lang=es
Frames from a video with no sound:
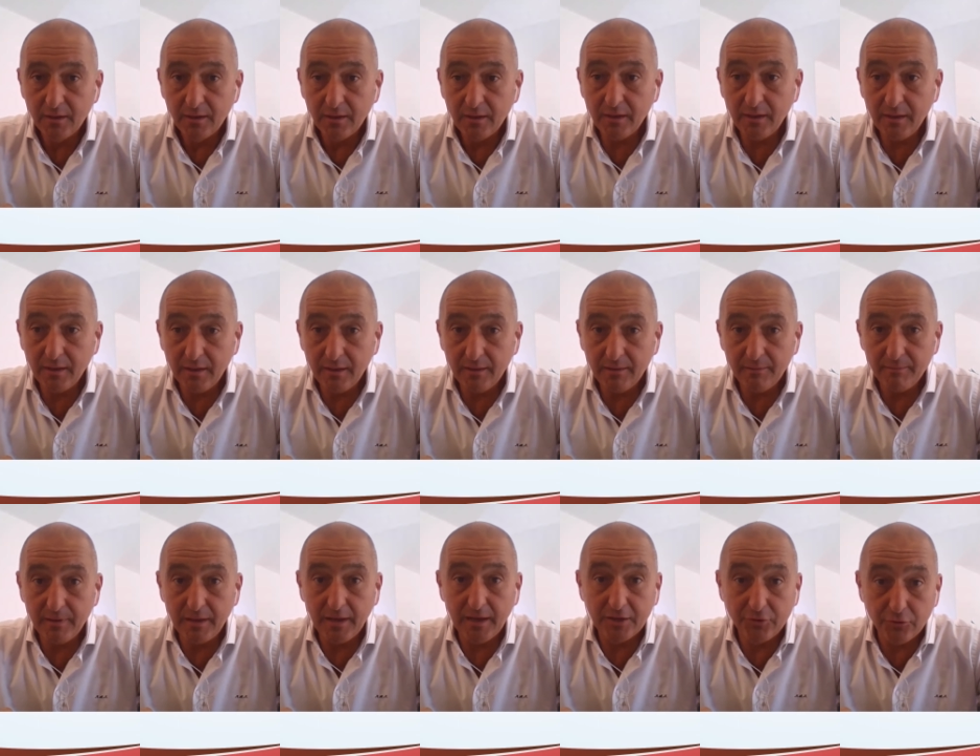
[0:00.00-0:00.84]

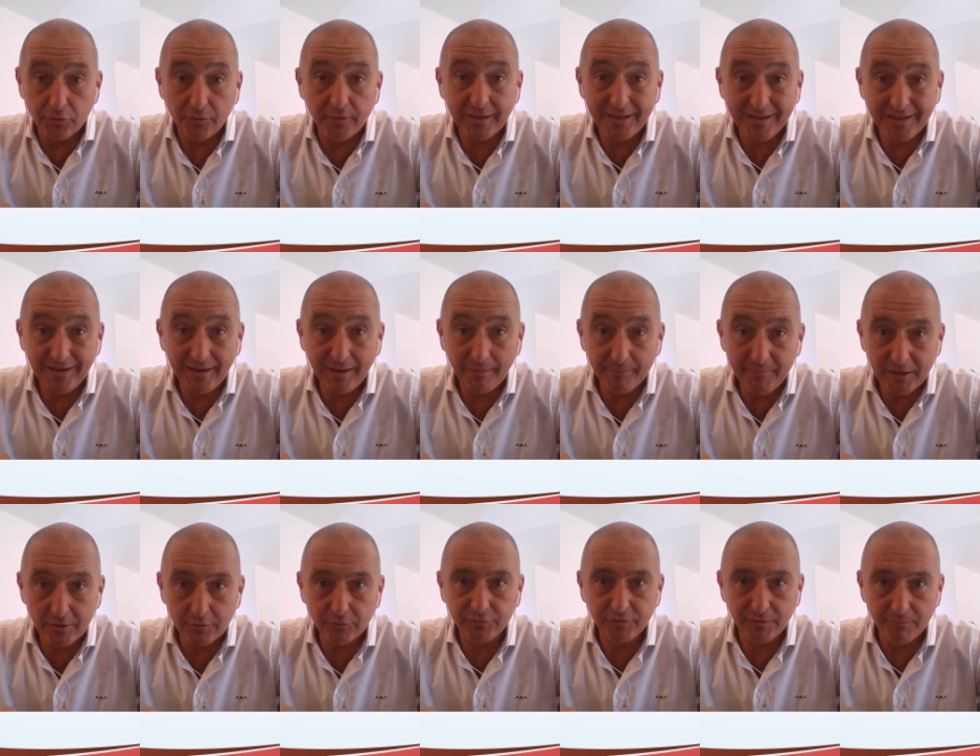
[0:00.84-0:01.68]
Eh, el hecho de que la
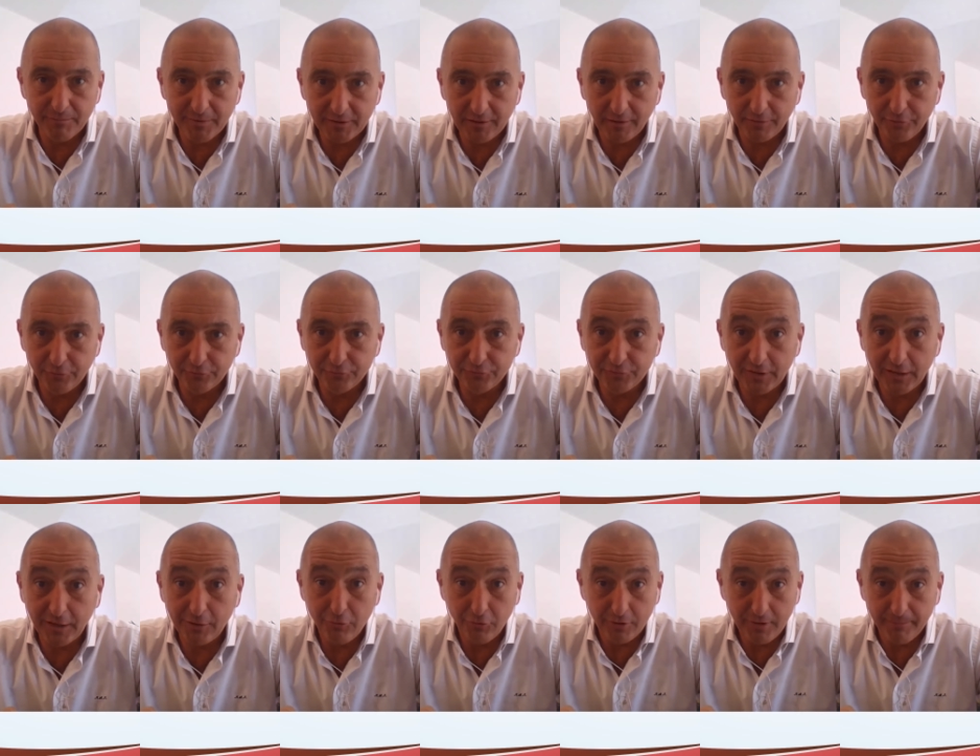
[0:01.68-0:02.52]
microsegmentación
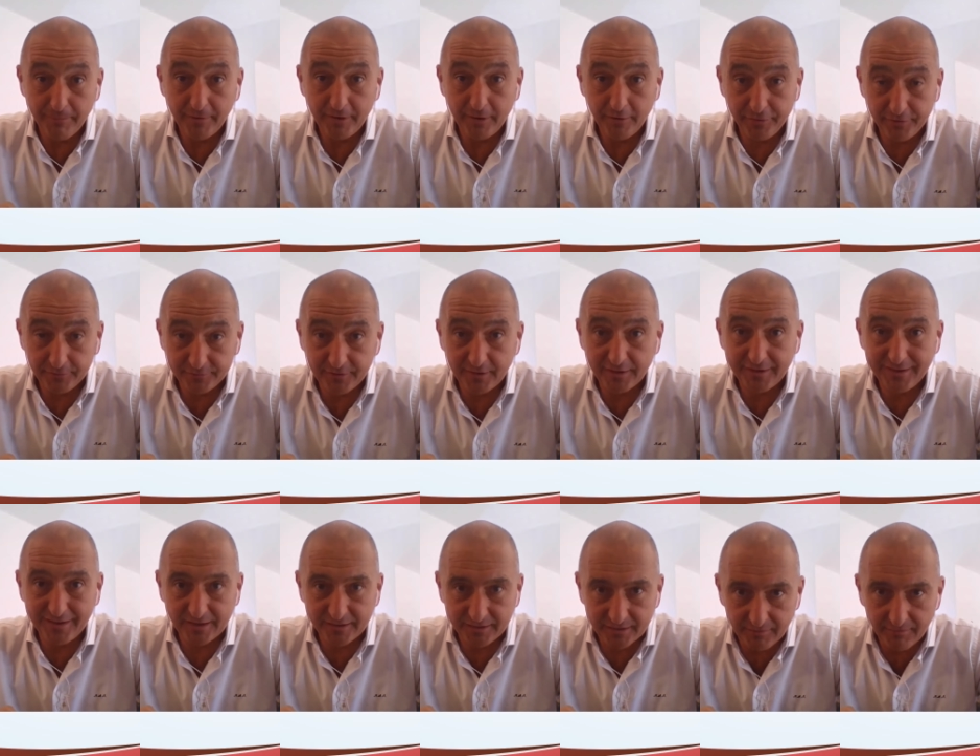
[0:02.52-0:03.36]
sea algo que parece
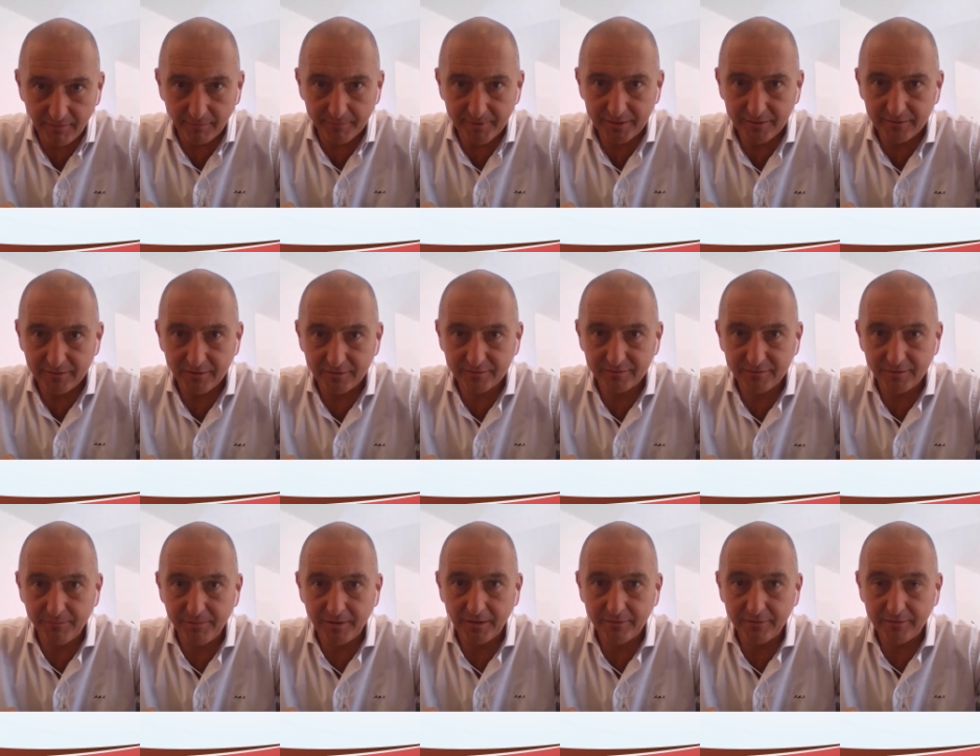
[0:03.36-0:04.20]
ser que activamente
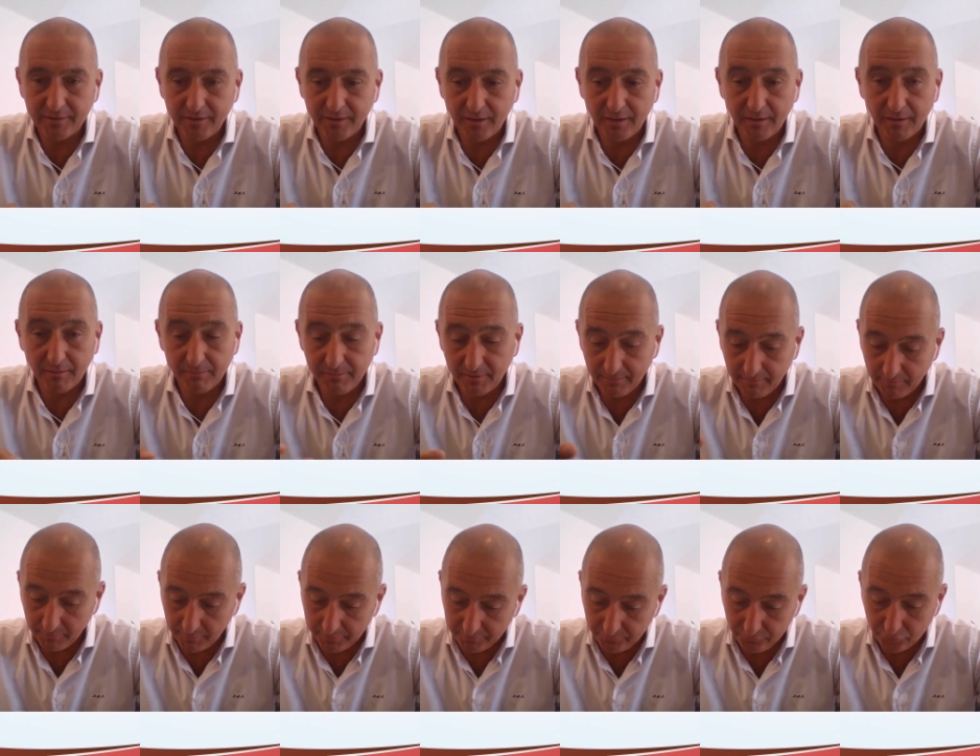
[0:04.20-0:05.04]
se plantea,
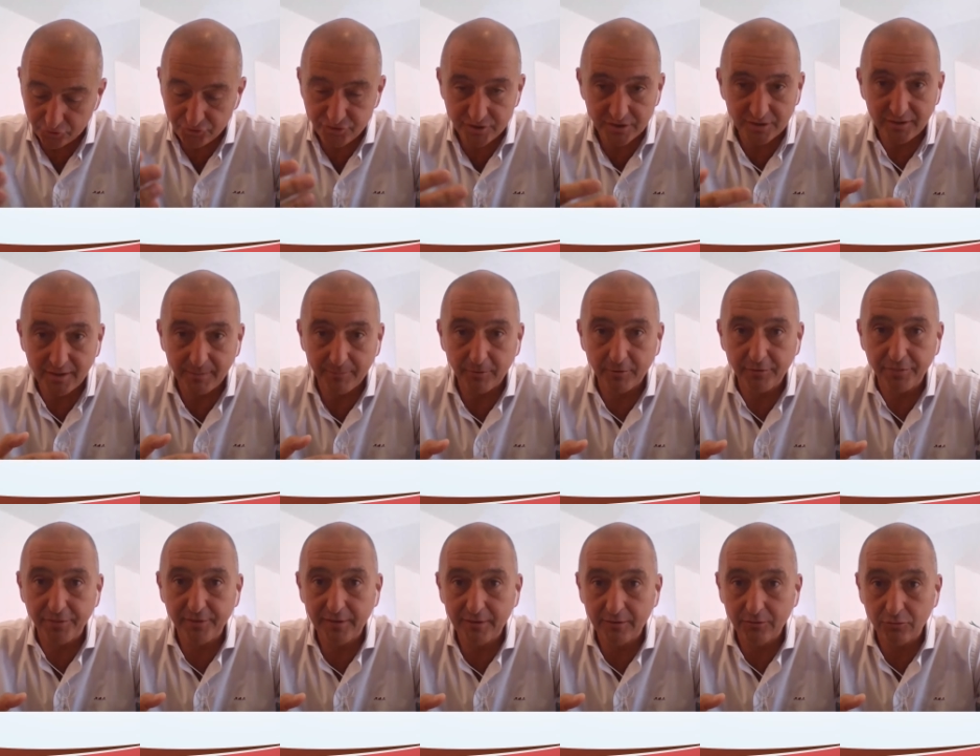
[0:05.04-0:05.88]
hablábamos de un
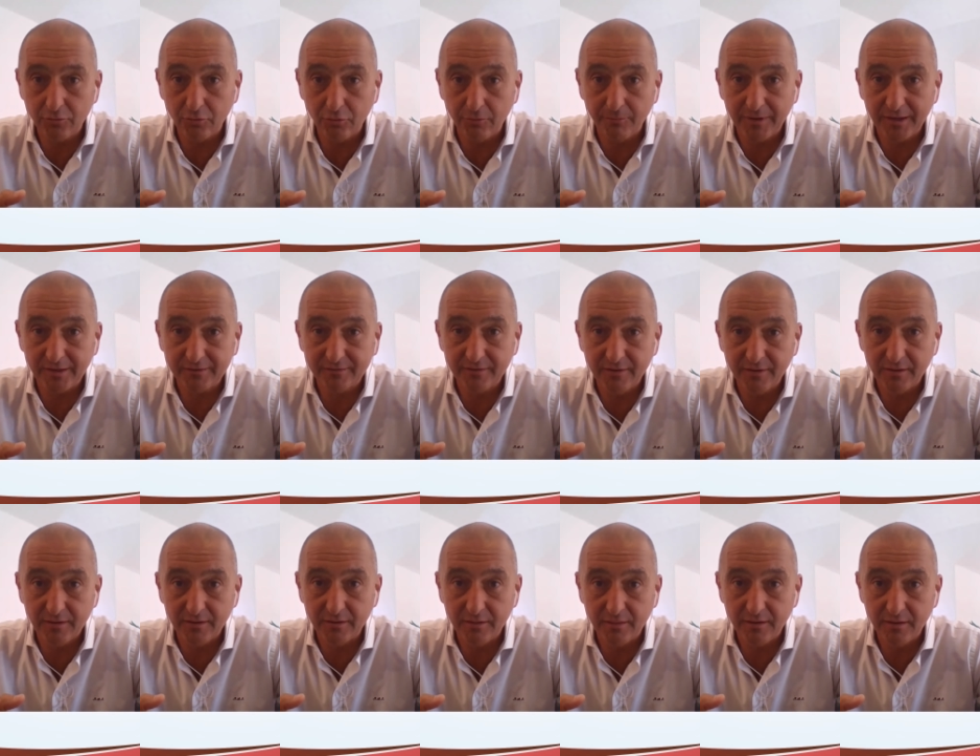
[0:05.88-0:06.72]
80% o más
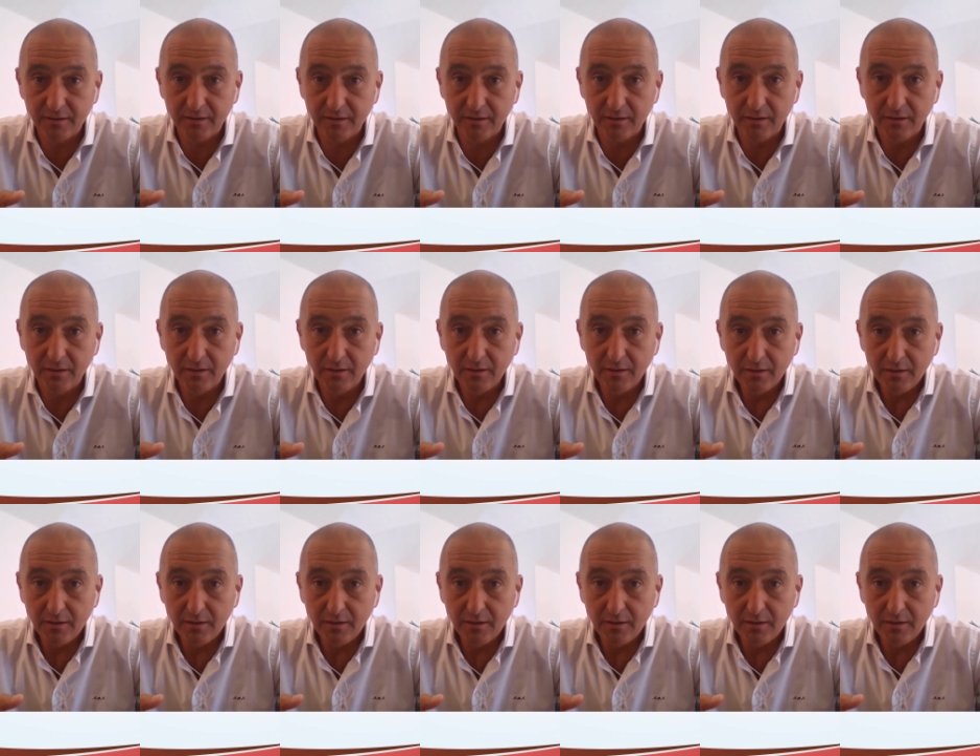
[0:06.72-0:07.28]
de,